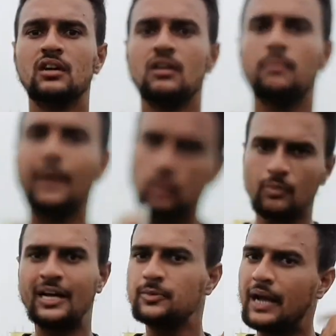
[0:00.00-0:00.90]
मैन ऑफ द
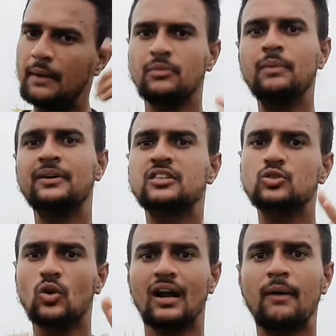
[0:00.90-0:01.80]
मैच भी आप जब भी बन सकते
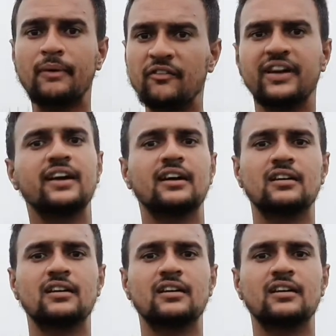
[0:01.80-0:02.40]
हो अगर आपके विकेट है